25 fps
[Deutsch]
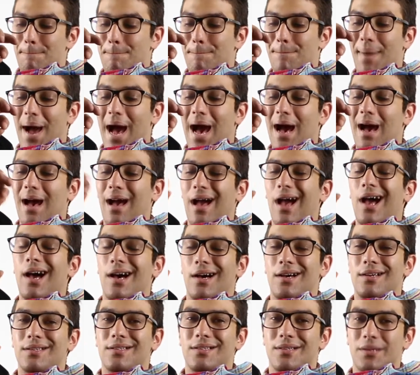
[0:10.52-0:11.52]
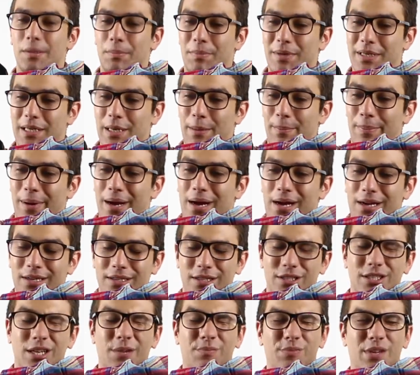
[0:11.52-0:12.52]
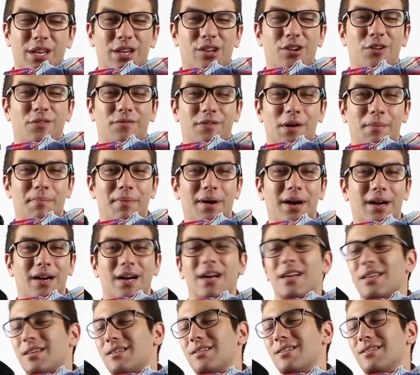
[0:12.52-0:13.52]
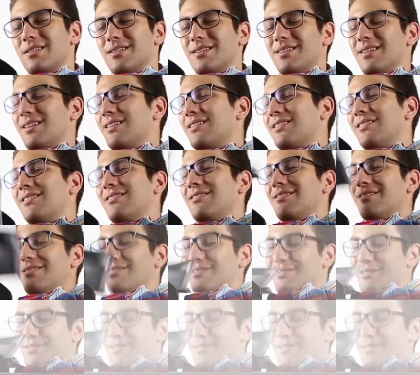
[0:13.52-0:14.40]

Parat mitgebracht. Ich habe den Koffer Parat, ja genau.